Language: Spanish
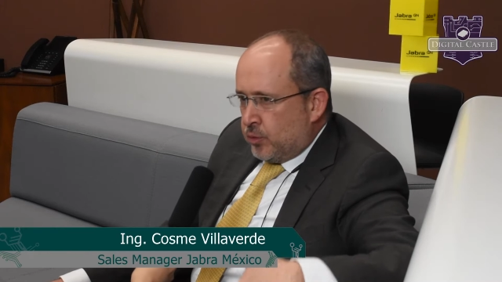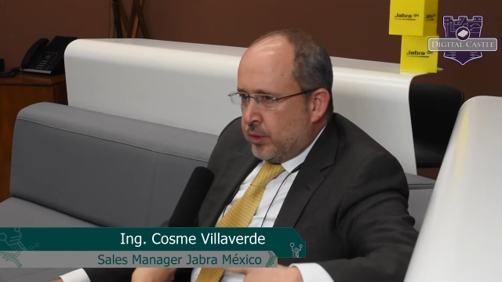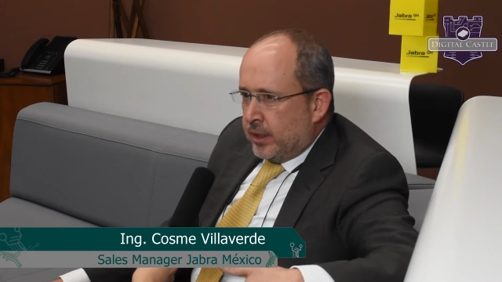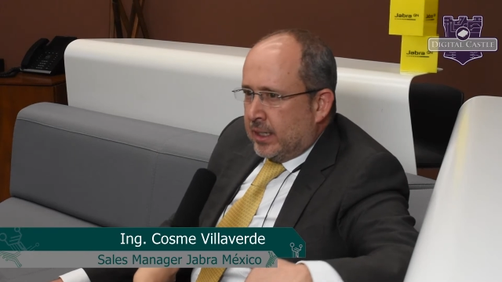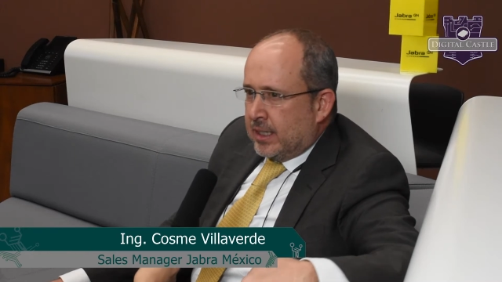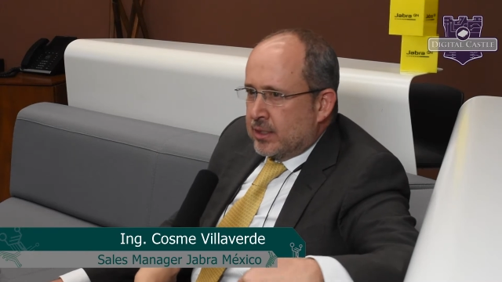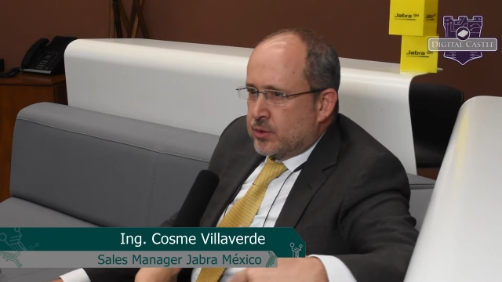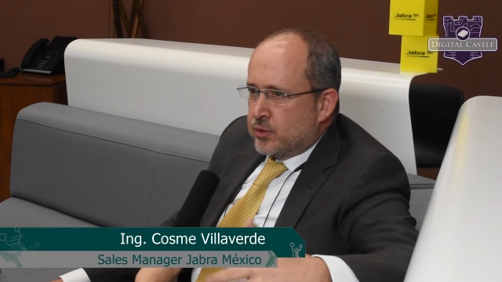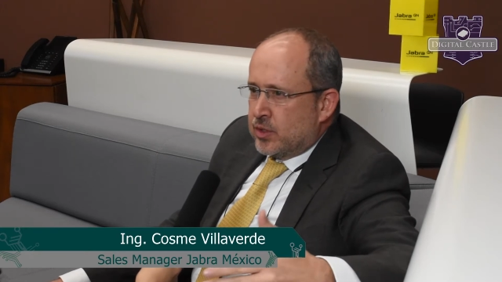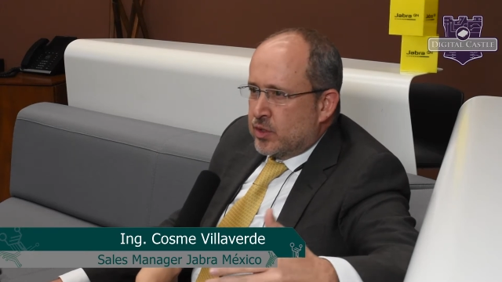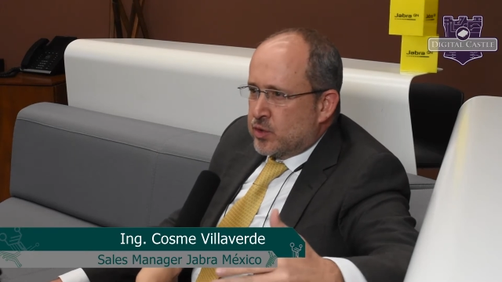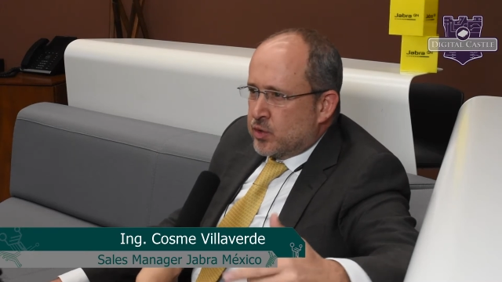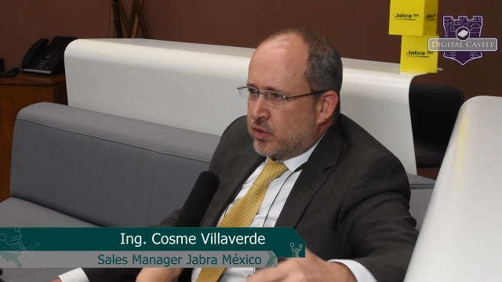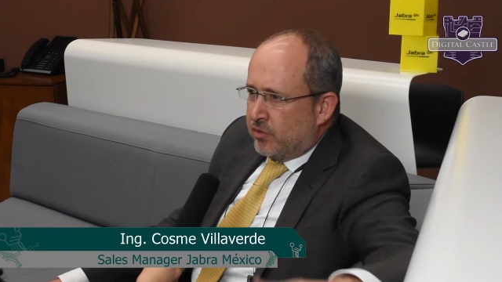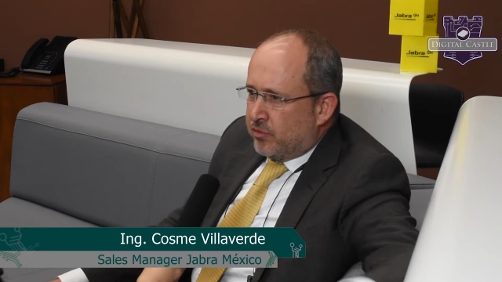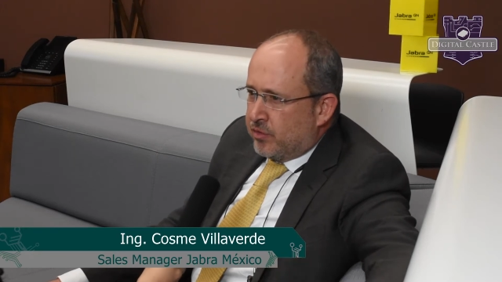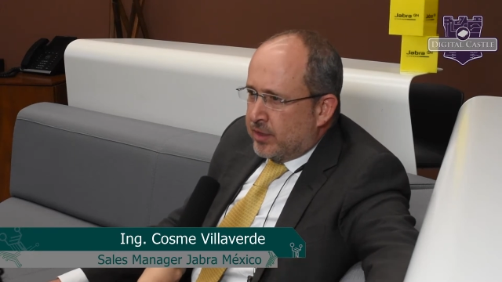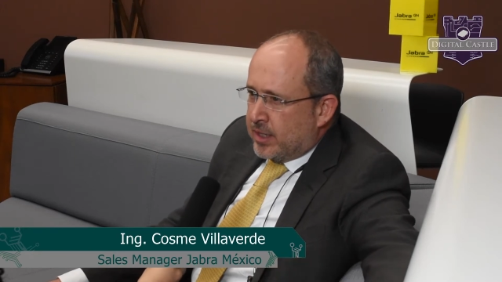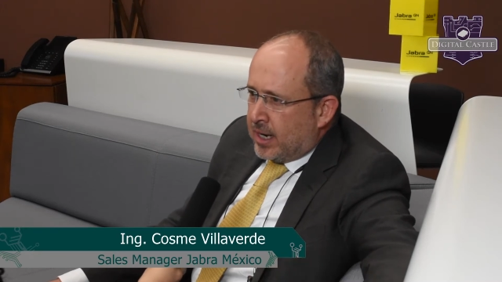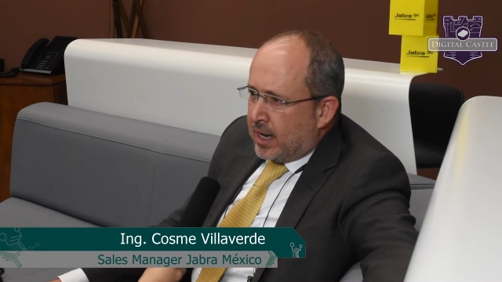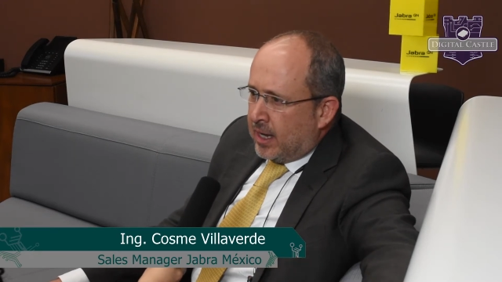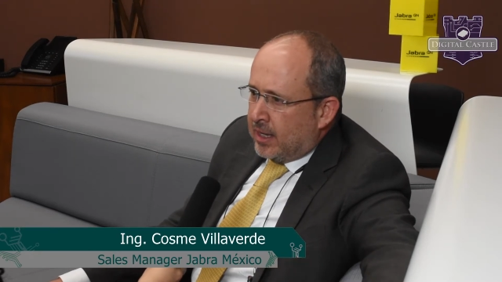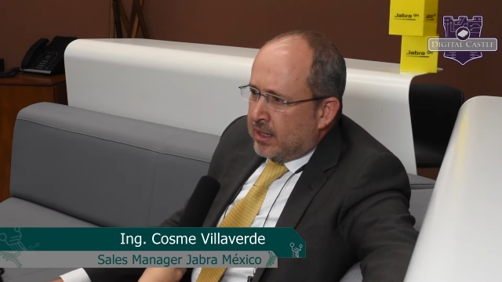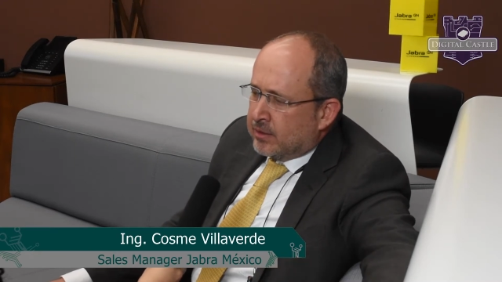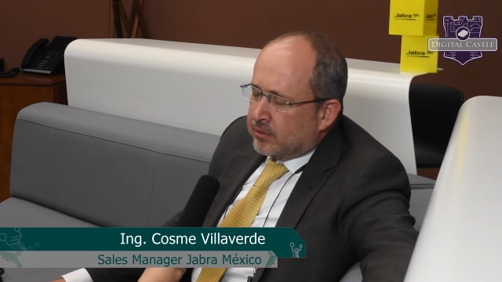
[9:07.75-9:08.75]
comunicaciones
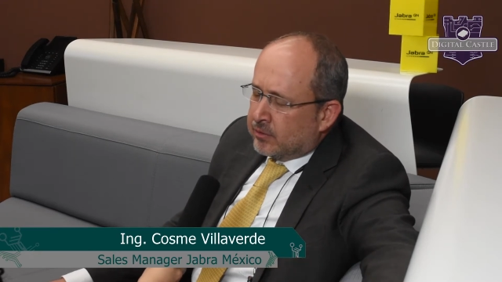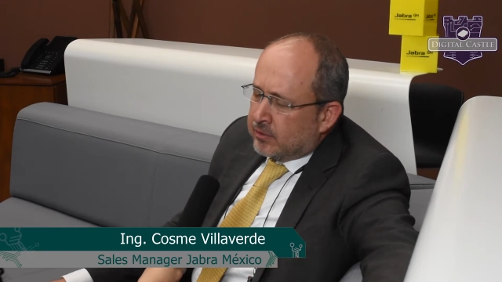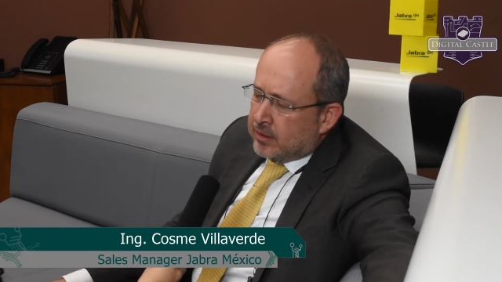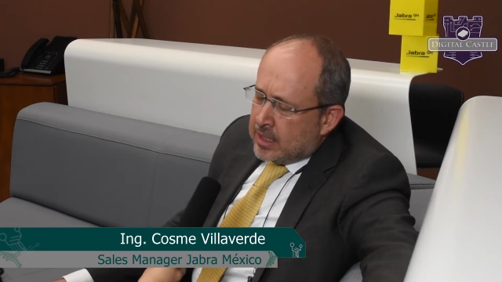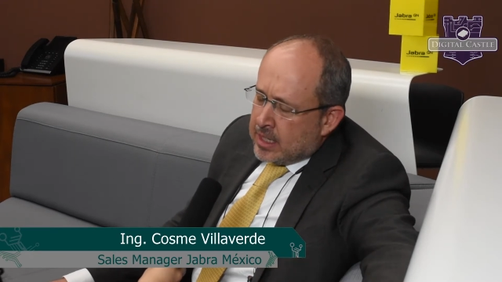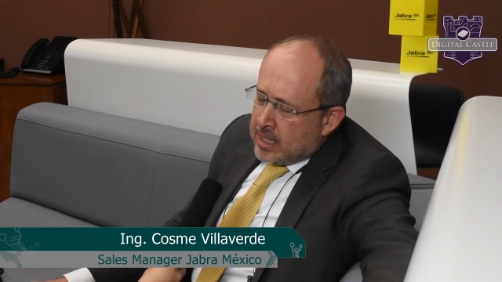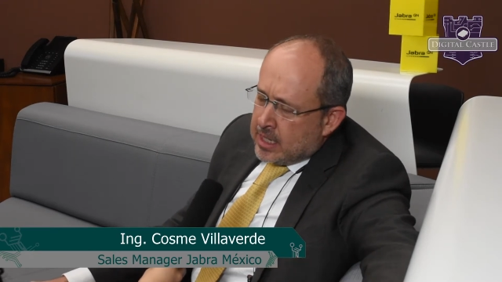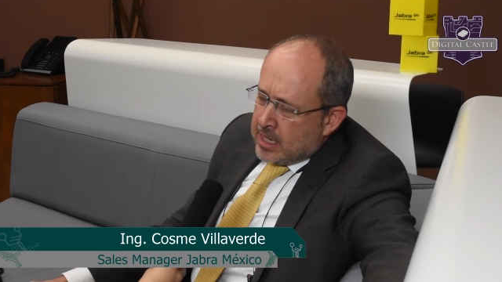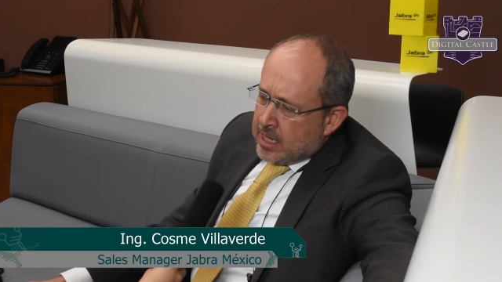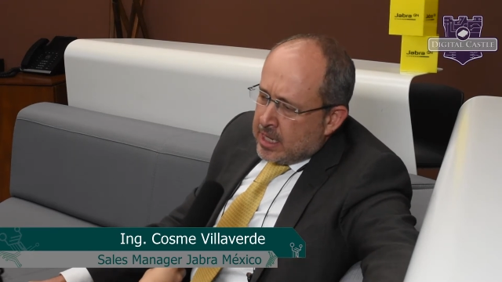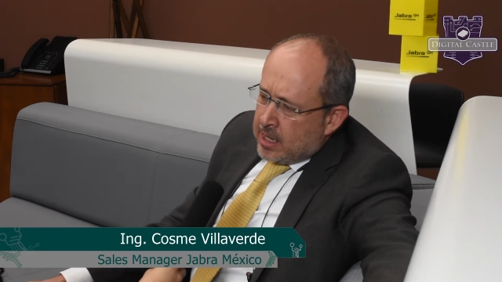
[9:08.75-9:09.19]
unificadas,